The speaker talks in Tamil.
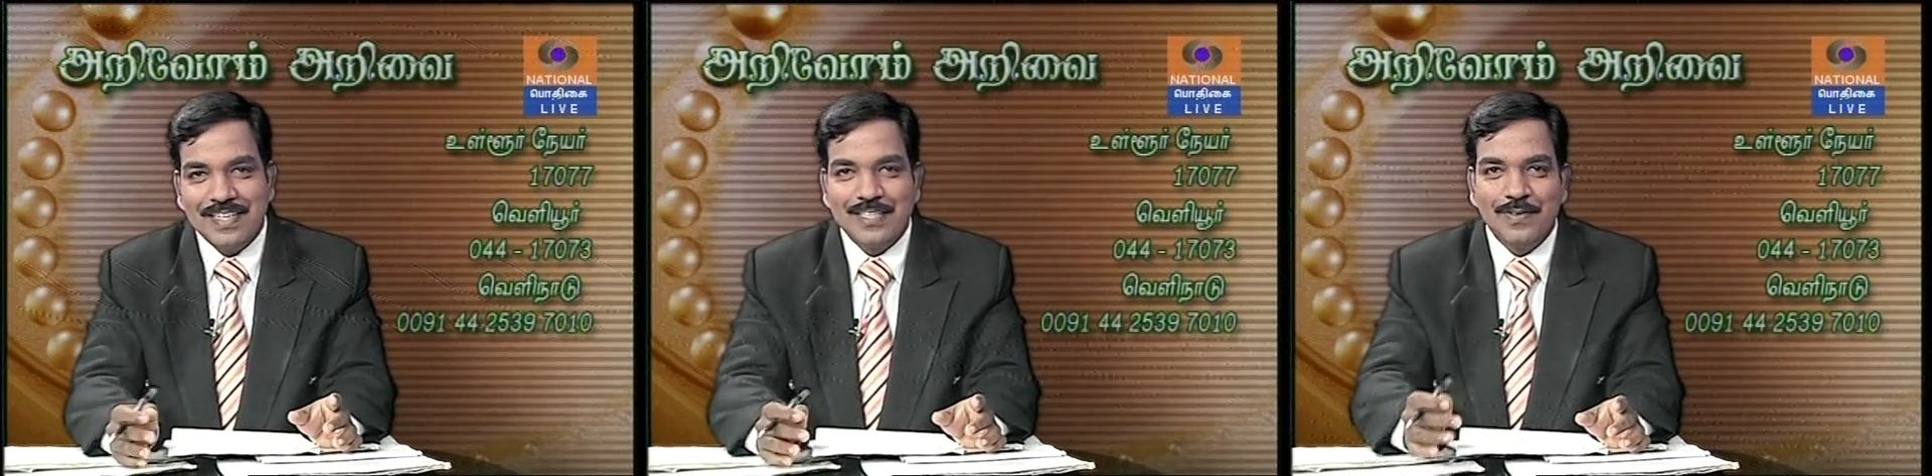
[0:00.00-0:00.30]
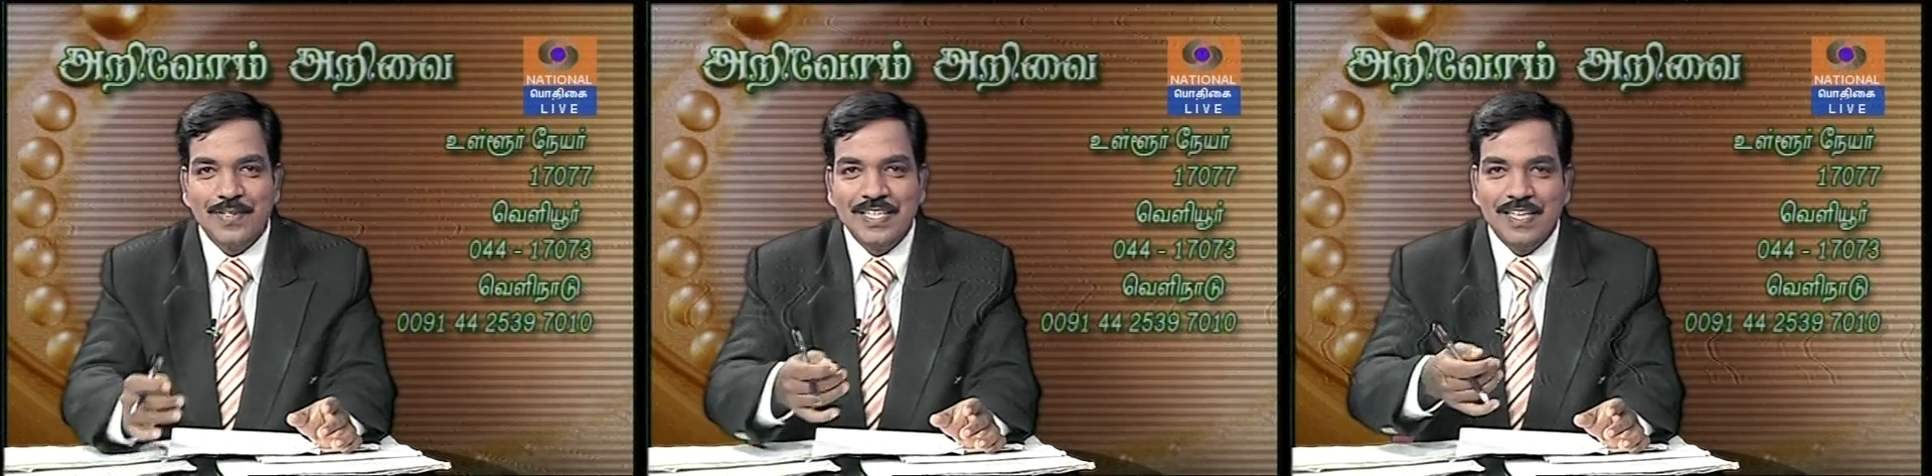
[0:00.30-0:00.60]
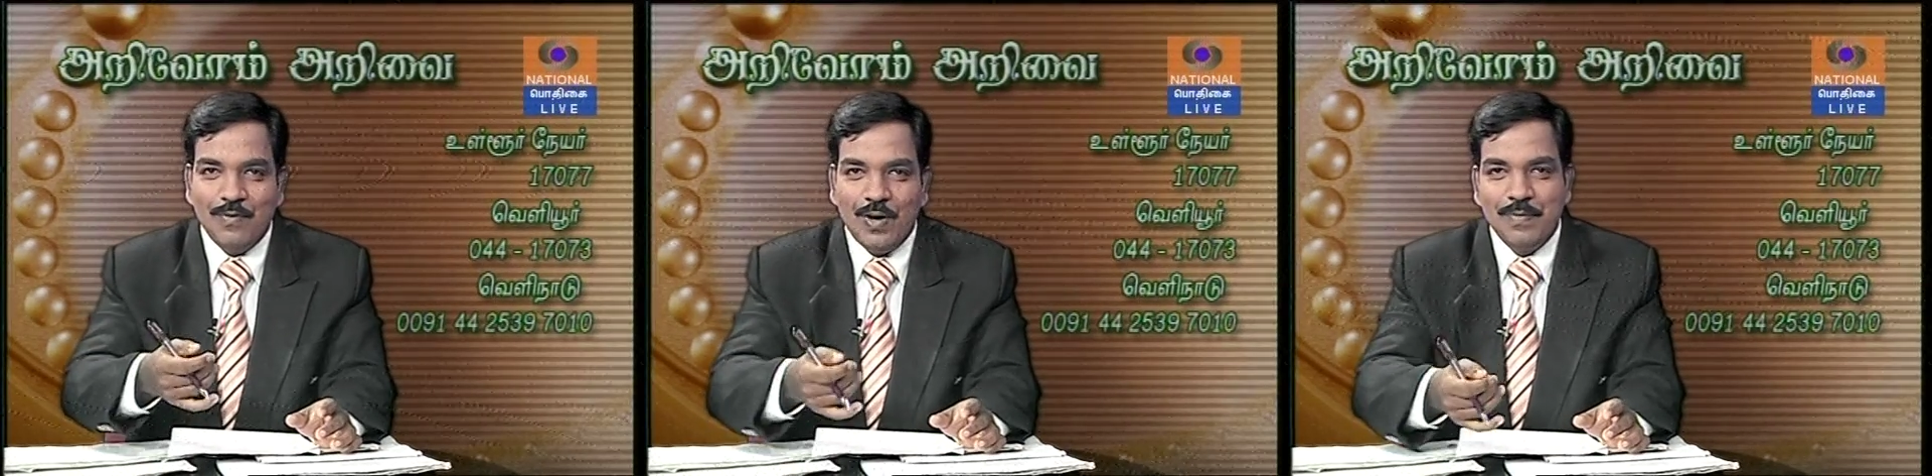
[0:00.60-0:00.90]
நேரத்தில் வந்து
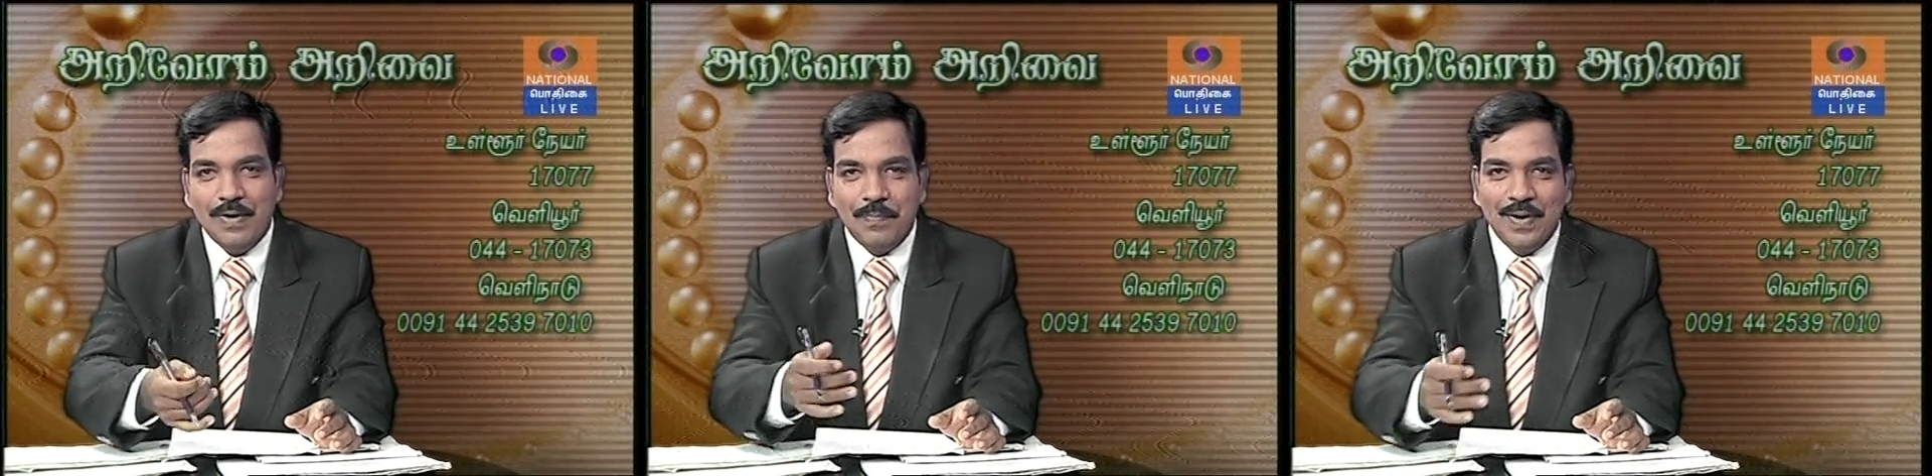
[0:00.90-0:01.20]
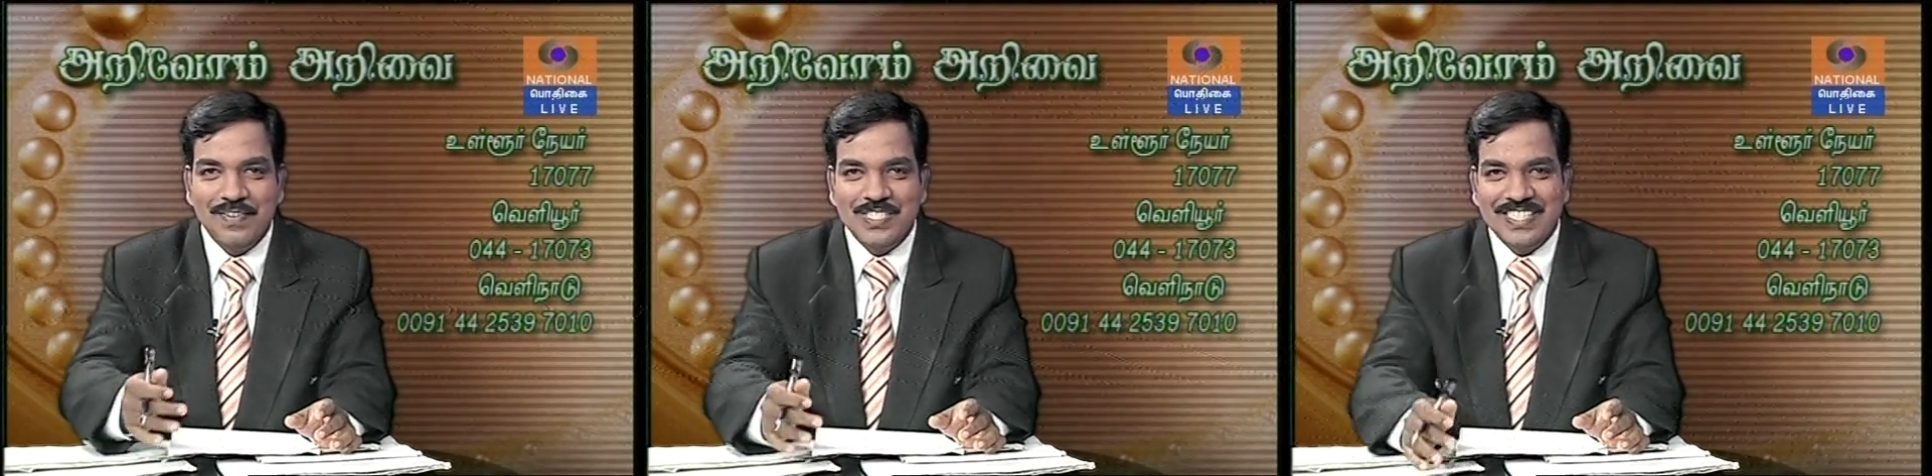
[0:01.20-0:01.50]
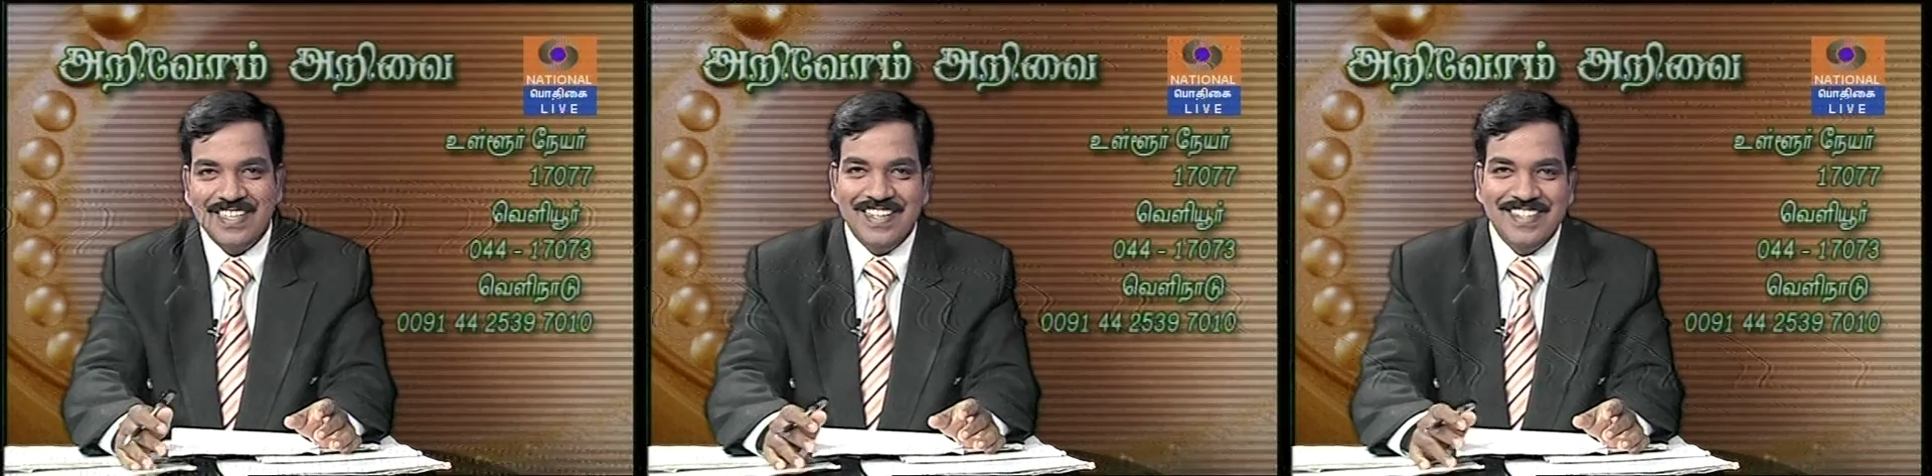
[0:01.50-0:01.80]
நீங்கள் வால்யூம் அப்பில்
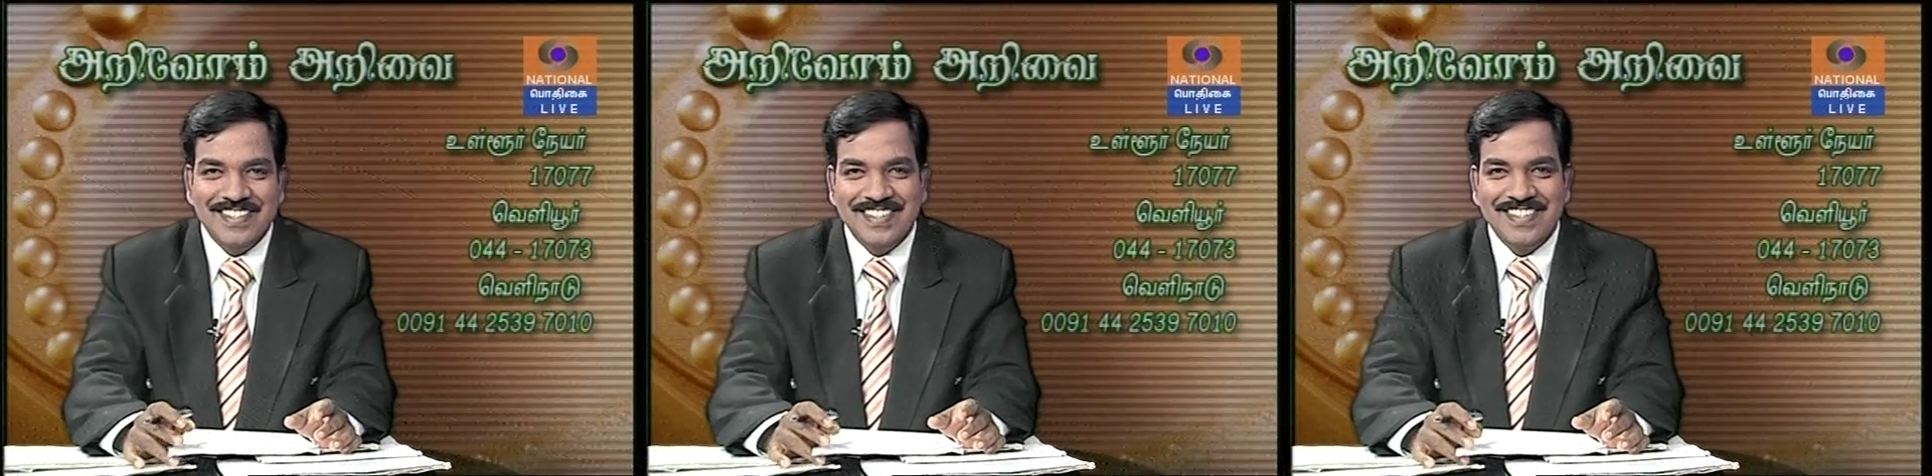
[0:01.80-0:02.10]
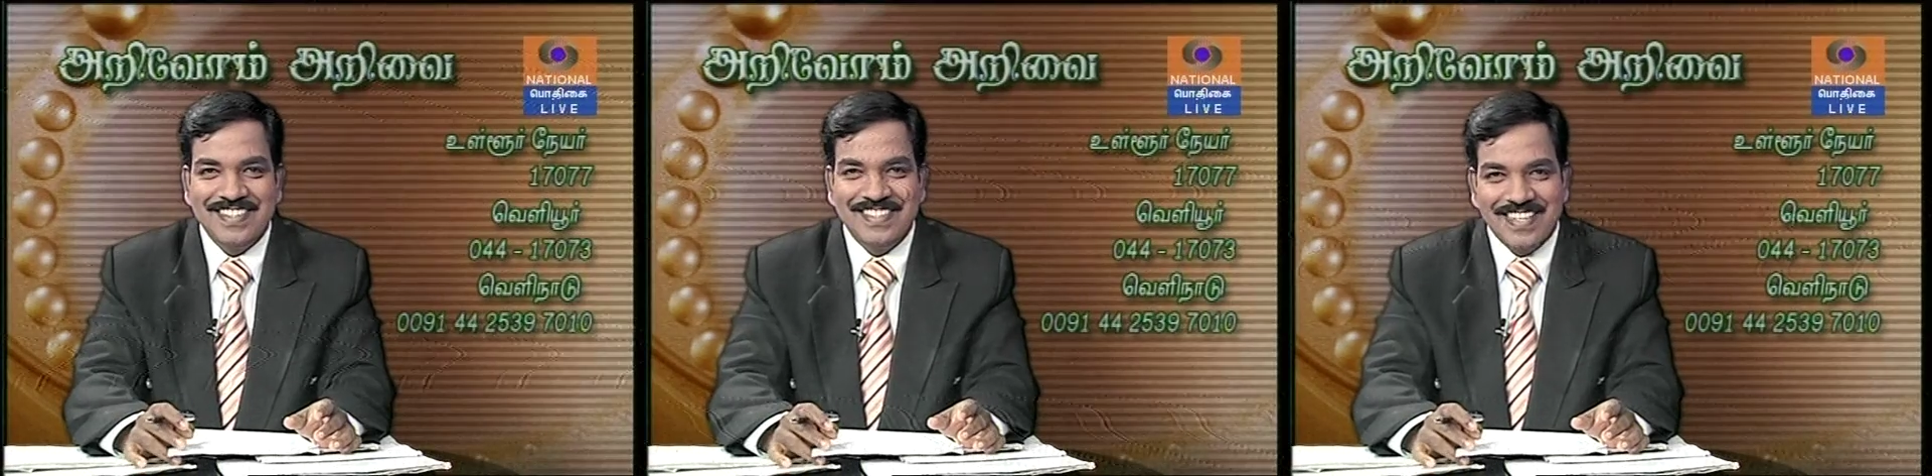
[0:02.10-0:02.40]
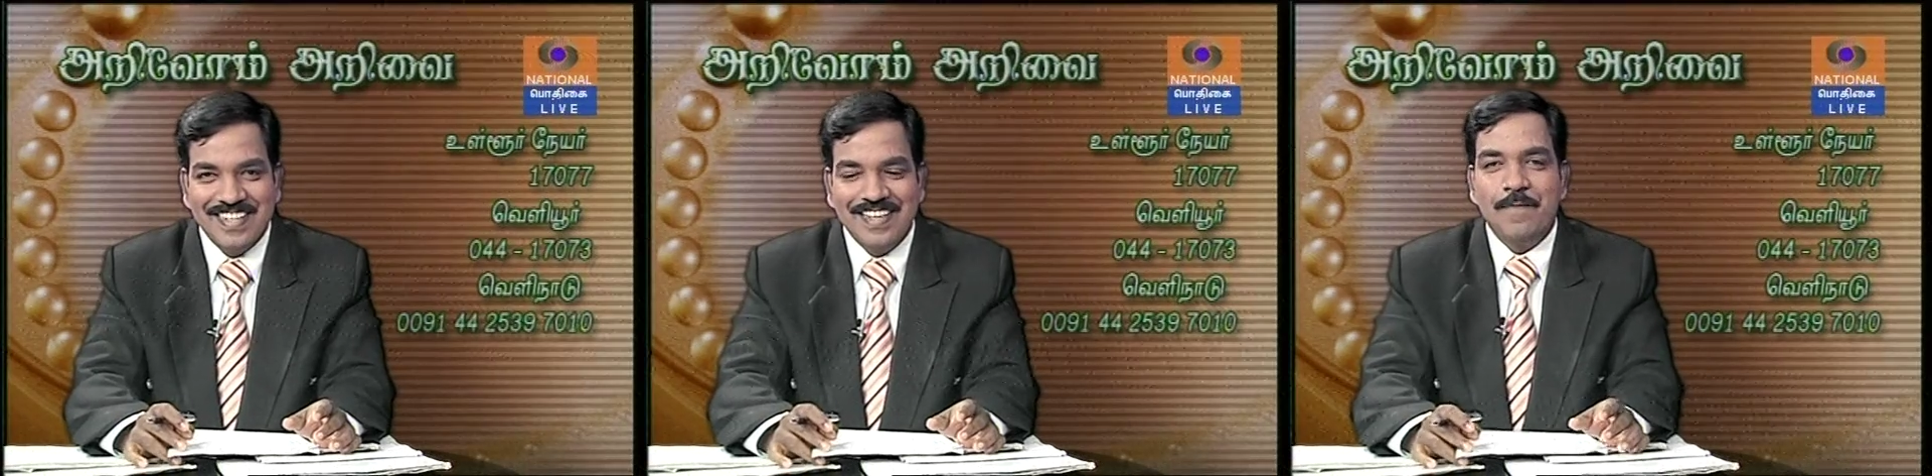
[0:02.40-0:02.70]
வச்சுங்க
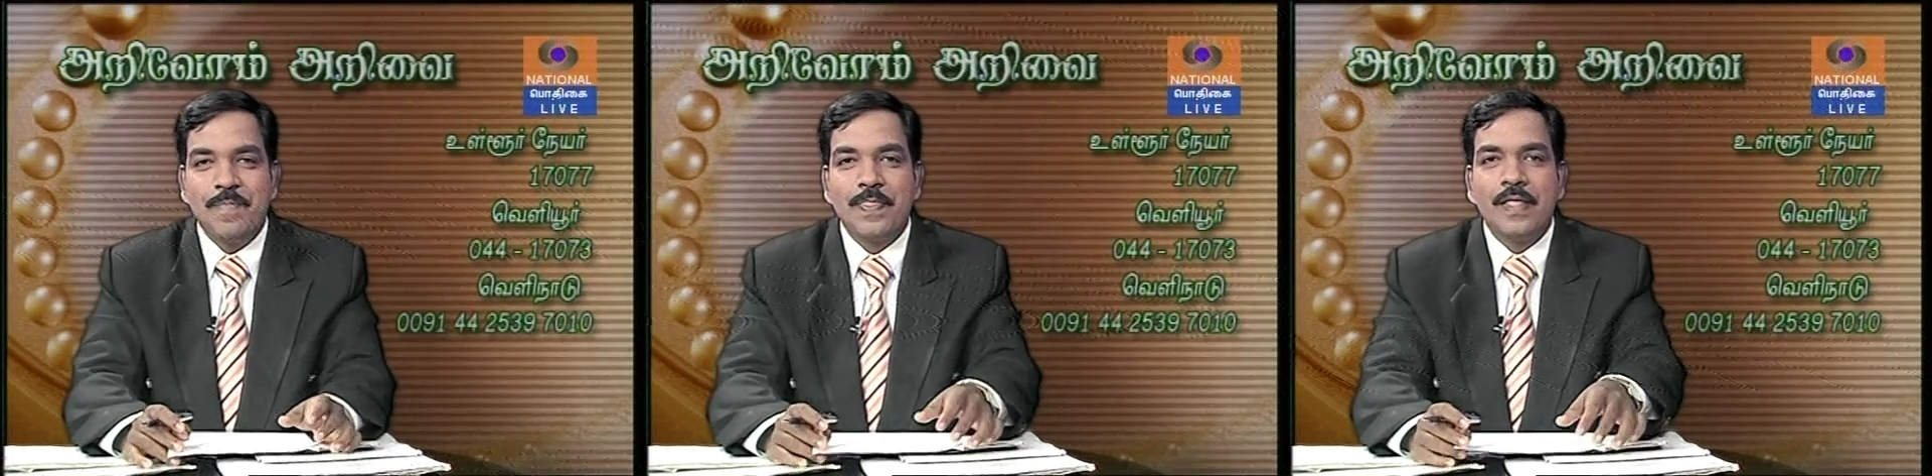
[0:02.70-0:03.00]
சரிங்களா